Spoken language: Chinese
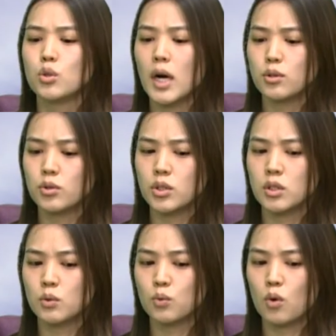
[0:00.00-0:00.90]
的计划就
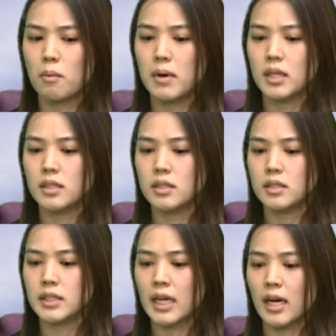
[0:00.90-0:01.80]
是我
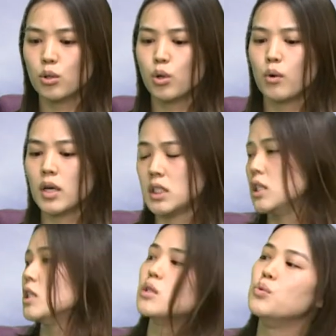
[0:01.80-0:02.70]
们想要推广
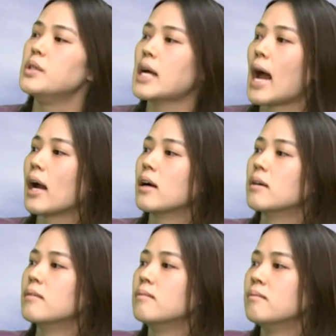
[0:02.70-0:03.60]
亲子瑜伽。
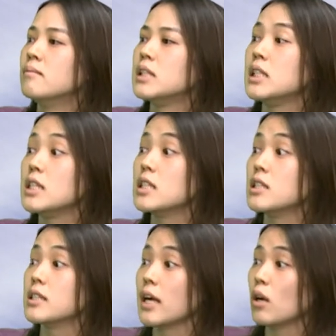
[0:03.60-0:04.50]
啊哈，亲
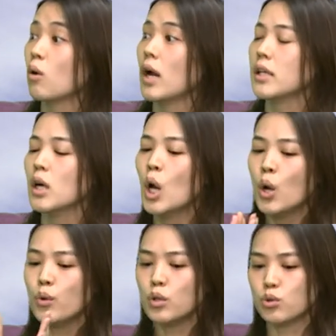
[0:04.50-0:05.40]
子这一块的，
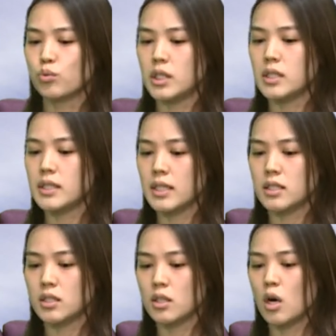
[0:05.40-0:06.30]
因为暑期
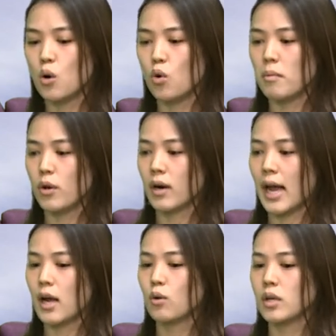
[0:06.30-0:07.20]
这时候我们有
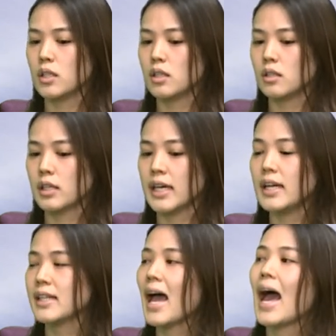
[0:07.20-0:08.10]
开过一个
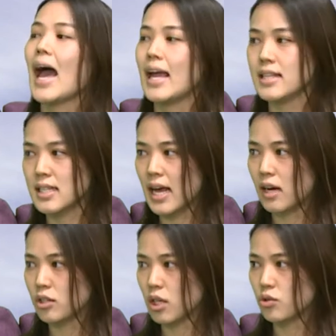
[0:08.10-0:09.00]
可以带孩子
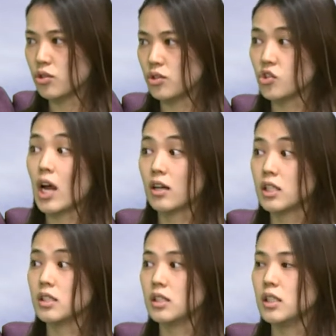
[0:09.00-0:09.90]
来到教室上
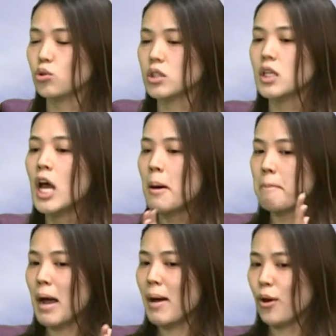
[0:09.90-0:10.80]
课，就是
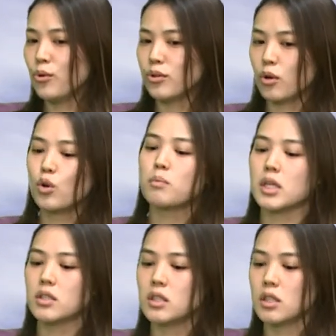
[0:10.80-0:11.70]
妈妈运动，因为我
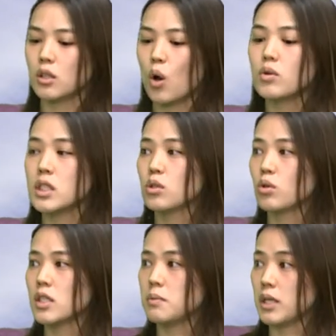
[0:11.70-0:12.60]
们教室的空
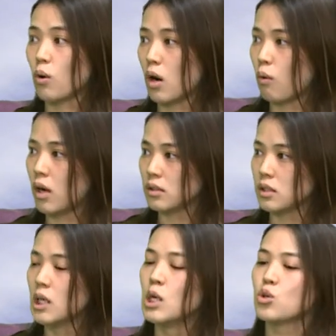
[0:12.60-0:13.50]
间算是比较宽广
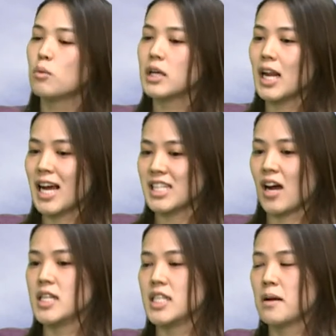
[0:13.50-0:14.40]
的，嗯，所以我们可以让
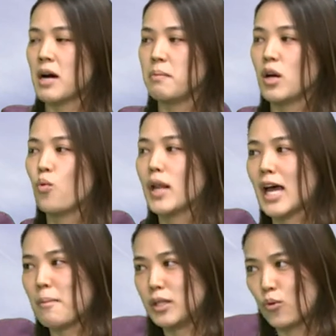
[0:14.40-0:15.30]
小孩子在旁边
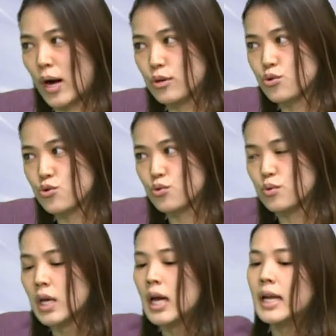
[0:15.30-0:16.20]
玩他们的玩
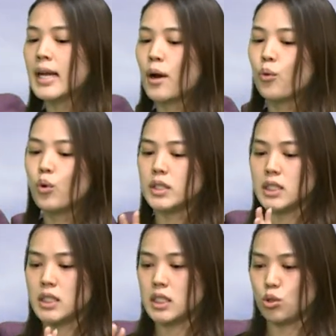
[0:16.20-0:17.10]
具。那我
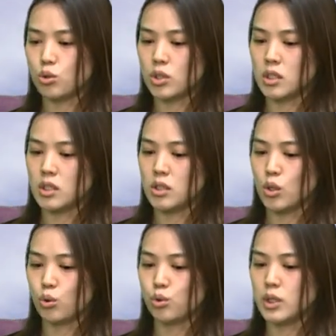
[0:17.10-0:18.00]
近期就
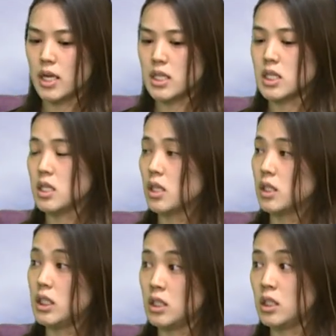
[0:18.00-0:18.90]
是有去研习
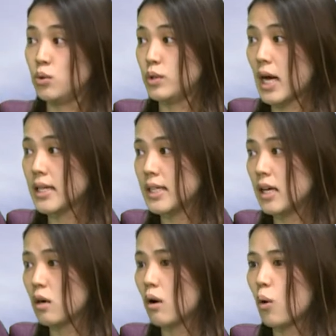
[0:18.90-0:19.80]
的亲子瑜伽
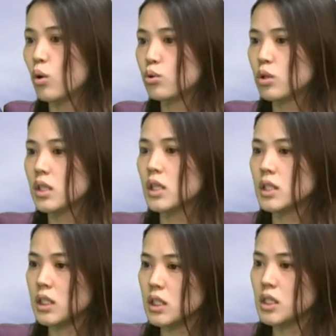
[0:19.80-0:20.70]
这一块，我觉
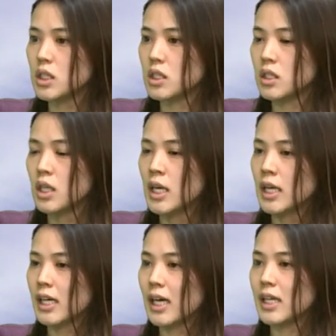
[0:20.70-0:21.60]
得亲子
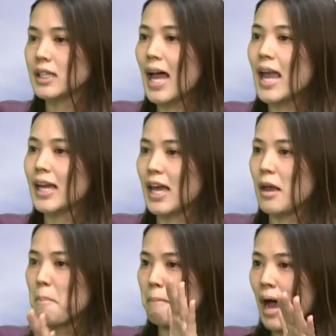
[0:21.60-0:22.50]
可以带
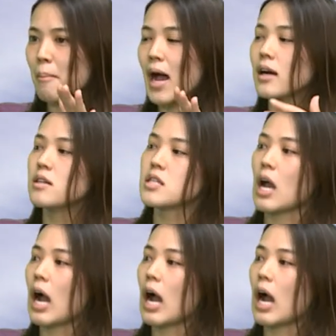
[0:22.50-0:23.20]
给妈妈跟